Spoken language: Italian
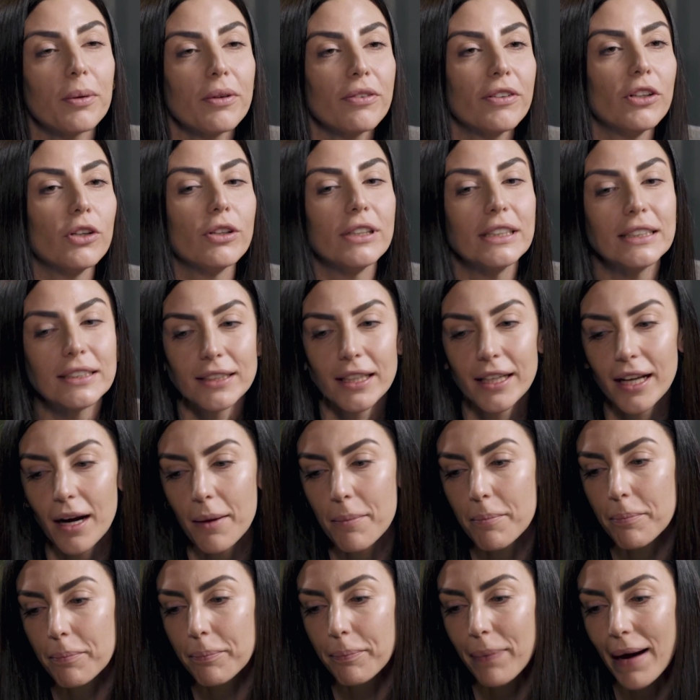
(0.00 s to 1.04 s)
profilo
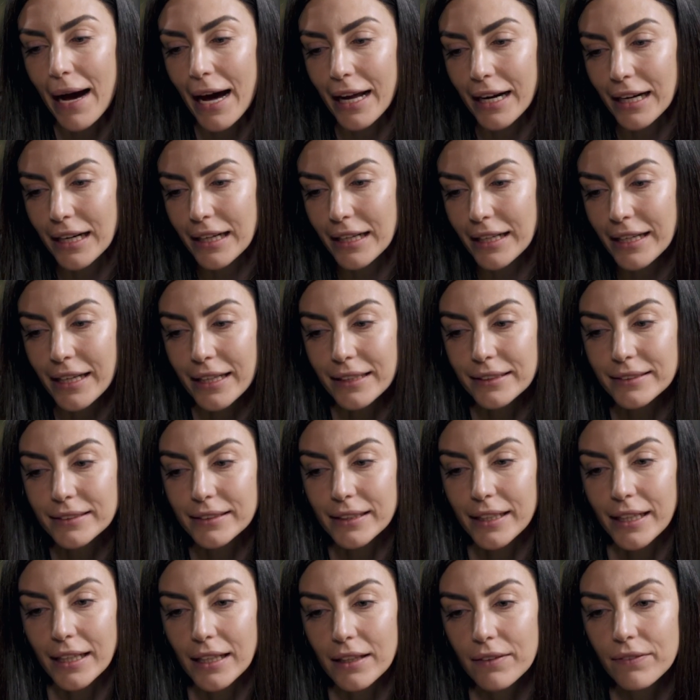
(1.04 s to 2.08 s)
Instagram parli e
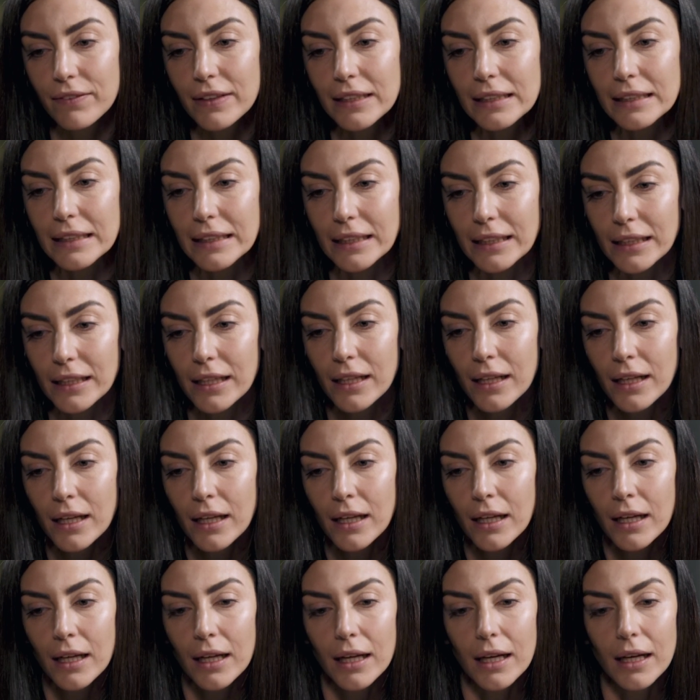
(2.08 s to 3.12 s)
scrivi di
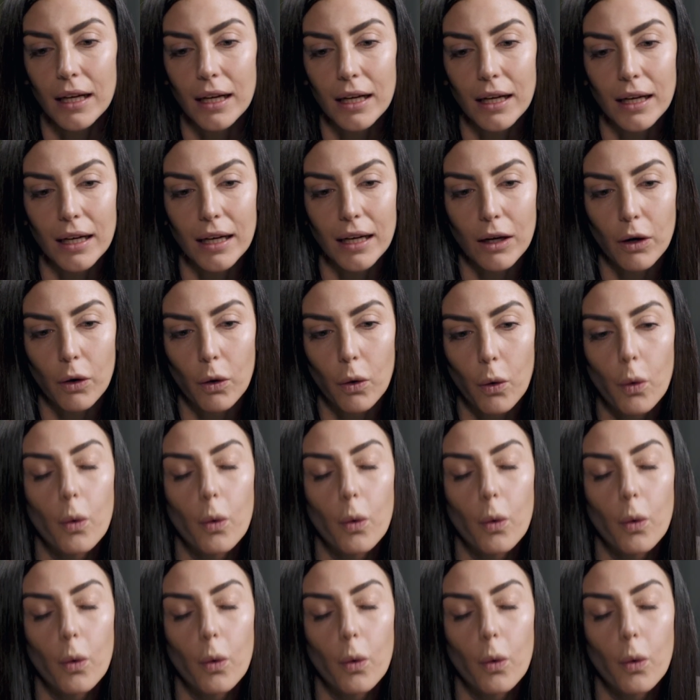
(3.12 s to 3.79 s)
eh,